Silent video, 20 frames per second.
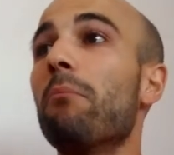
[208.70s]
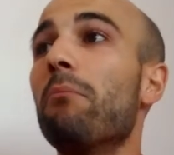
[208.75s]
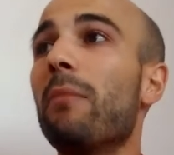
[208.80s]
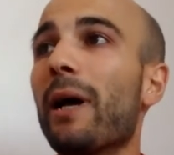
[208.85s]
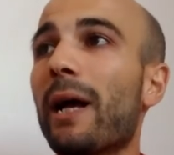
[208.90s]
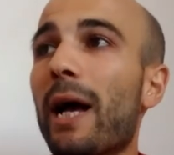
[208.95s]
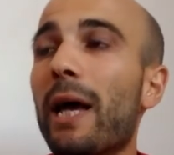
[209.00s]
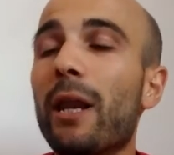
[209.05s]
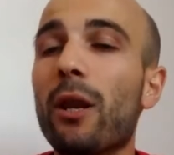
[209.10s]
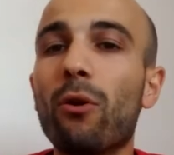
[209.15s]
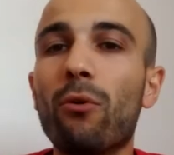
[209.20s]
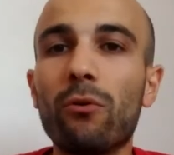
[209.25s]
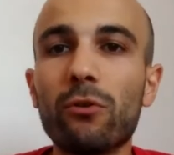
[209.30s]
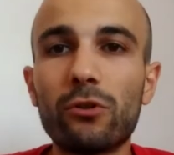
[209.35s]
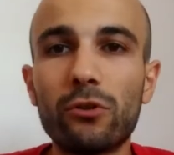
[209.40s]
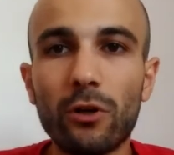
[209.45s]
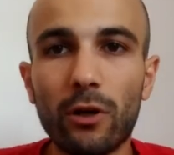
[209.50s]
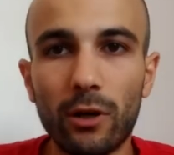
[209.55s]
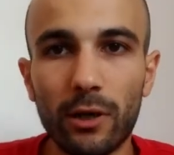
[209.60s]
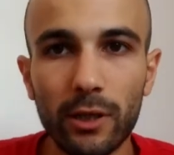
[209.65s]
magari non lo
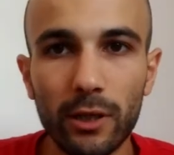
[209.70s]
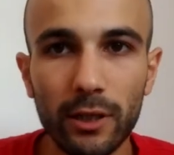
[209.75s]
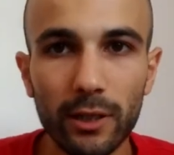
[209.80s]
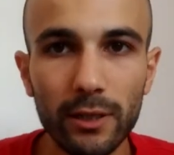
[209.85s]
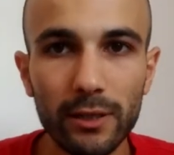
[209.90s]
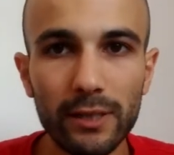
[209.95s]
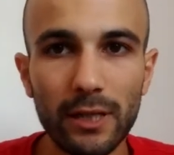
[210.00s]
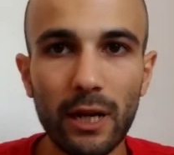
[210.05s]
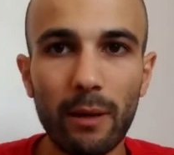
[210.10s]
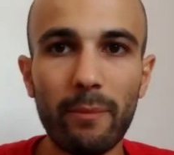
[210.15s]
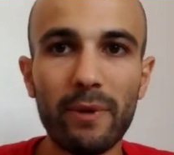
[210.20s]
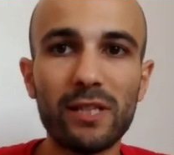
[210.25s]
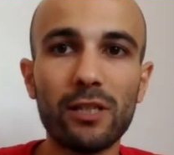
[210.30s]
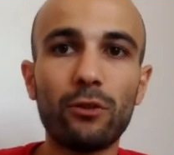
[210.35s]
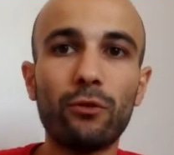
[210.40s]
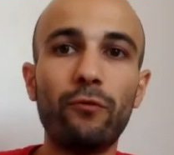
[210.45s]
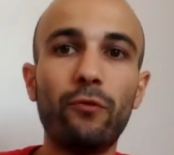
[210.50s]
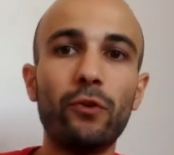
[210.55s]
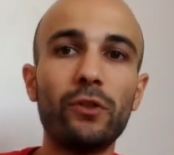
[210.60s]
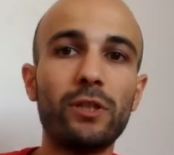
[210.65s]
so, sarebbe
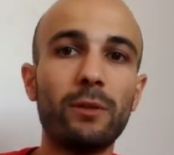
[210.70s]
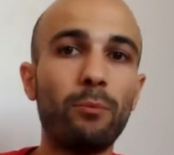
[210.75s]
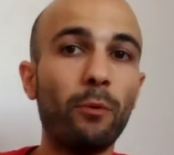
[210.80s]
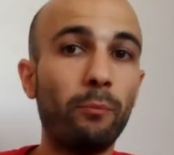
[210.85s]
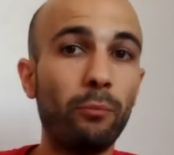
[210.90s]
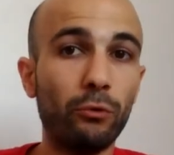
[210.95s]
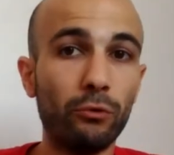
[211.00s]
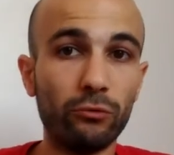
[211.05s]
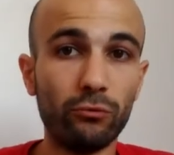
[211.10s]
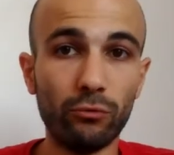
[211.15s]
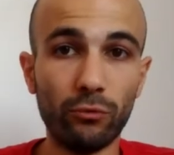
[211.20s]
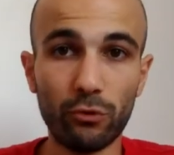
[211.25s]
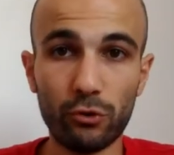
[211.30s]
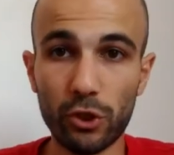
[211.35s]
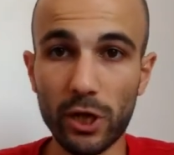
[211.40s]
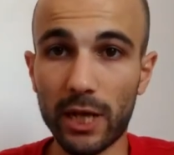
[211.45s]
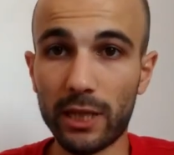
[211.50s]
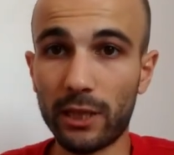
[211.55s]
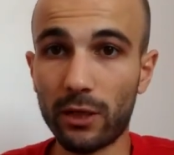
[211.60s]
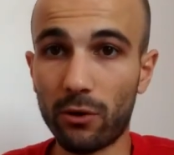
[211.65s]
stato forse più opportuno
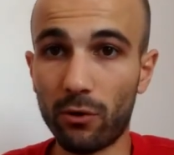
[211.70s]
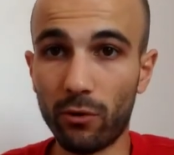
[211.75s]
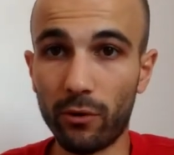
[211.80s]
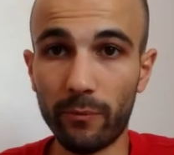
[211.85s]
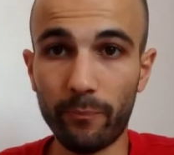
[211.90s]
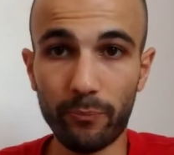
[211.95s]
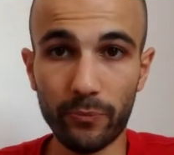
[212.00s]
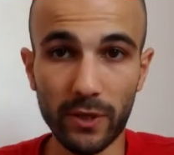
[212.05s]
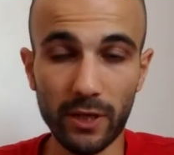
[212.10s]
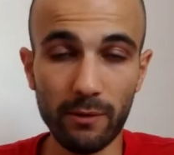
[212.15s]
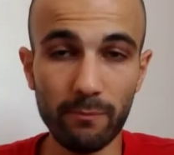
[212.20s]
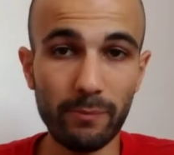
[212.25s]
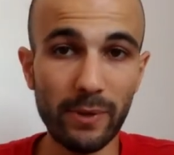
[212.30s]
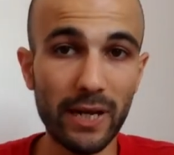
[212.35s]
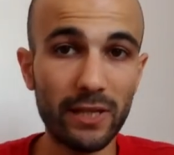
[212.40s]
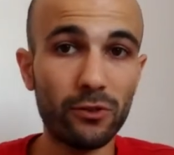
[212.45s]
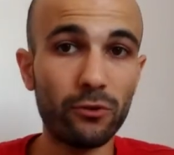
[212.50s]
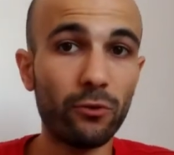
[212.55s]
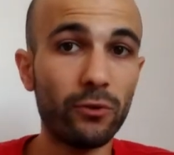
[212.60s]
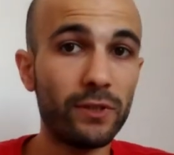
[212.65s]
cederlo in
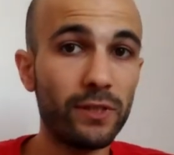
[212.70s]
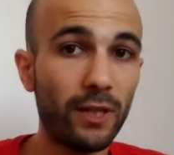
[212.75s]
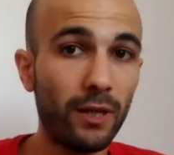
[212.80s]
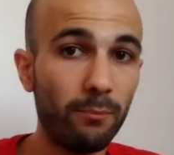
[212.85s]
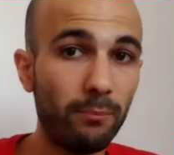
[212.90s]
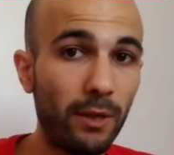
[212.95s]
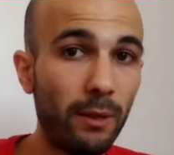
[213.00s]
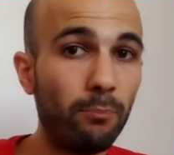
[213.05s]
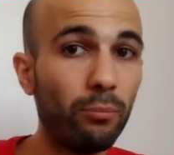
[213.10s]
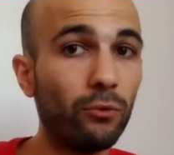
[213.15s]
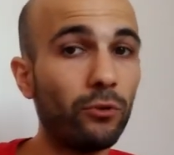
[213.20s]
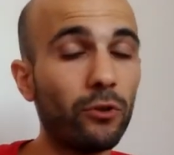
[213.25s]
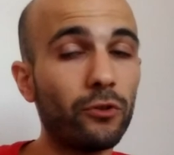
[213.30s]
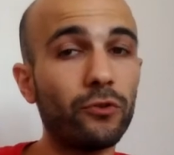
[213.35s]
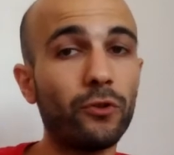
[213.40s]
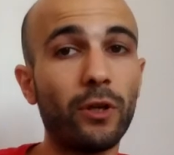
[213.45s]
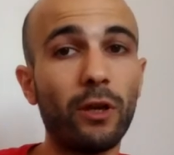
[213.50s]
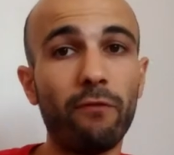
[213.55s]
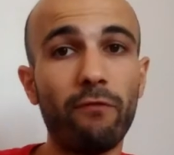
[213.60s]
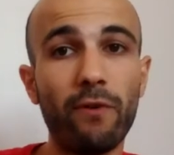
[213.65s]
prestito in Serie B
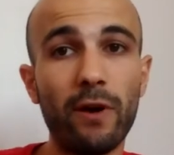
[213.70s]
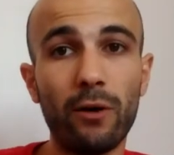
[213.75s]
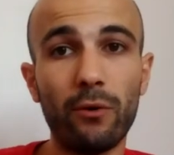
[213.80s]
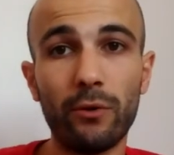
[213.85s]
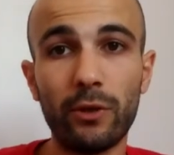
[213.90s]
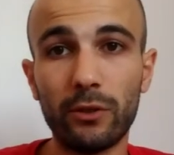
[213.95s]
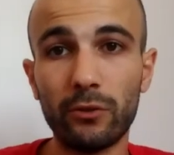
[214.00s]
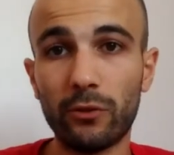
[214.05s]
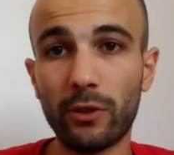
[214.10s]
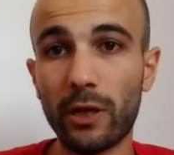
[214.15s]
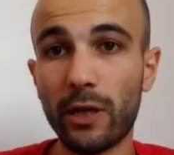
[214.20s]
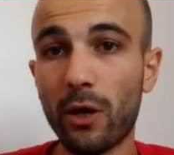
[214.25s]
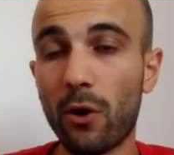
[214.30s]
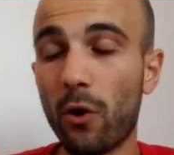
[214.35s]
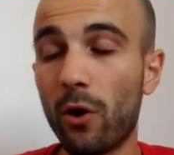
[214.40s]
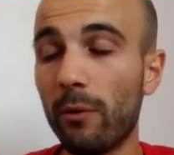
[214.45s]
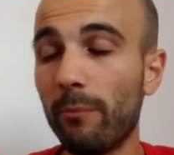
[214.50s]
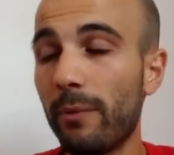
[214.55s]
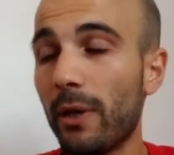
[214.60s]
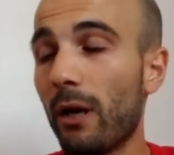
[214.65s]
piuttosto che farlo ritornare a
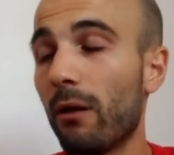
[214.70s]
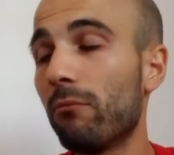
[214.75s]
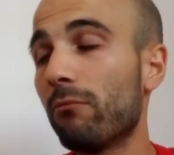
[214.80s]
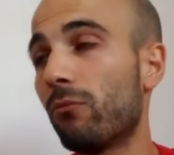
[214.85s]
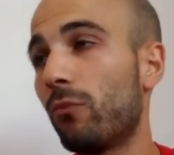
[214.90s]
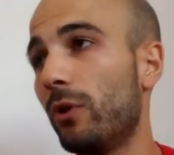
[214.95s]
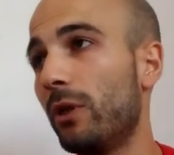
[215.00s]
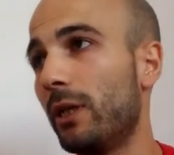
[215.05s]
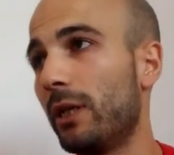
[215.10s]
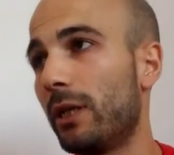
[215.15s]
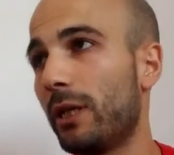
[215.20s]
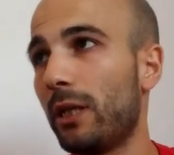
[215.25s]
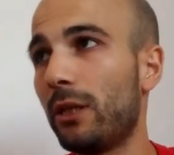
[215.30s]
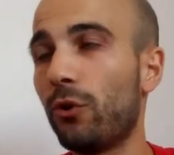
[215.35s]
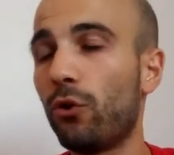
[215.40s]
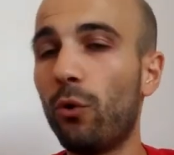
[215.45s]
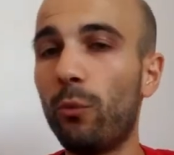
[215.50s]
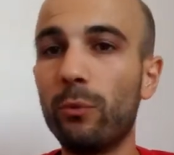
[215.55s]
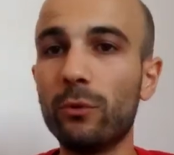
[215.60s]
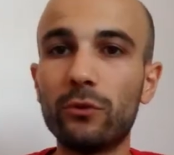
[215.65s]
Olbia, quindi
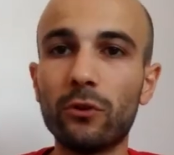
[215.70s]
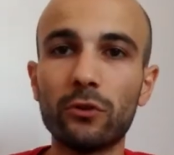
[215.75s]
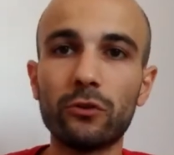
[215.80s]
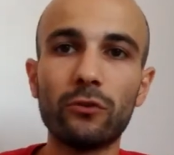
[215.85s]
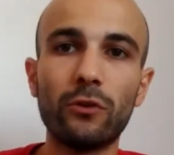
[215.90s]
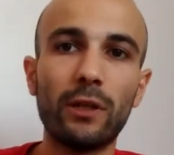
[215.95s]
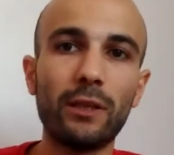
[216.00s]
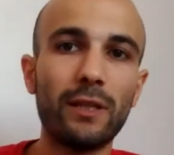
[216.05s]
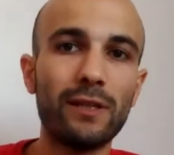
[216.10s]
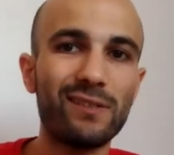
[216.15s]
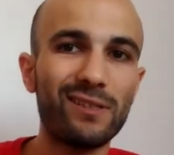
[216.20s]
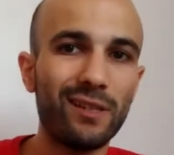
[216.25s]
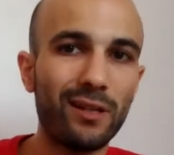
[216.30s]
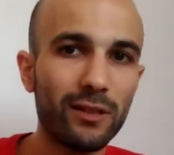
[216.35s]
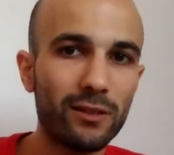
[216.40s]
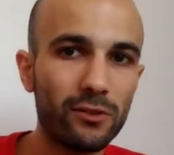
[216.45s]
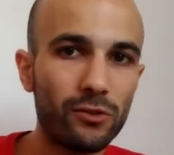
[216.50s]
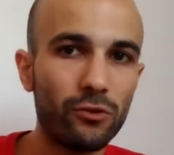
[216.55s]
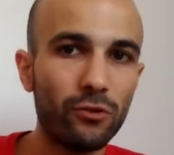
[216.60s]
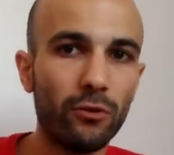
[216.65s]
critico piuttosto la
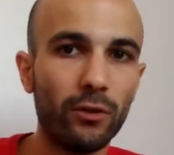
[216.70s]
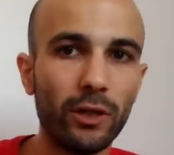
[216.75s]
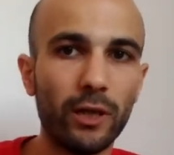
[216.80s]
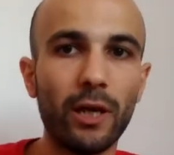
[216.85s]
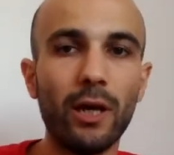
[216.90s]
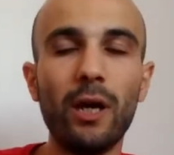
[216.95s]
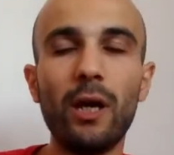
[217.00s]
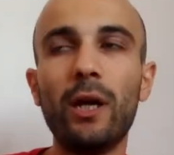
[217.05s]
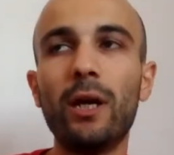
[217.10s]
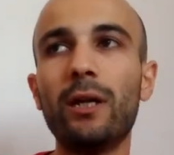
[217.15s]
destinazione,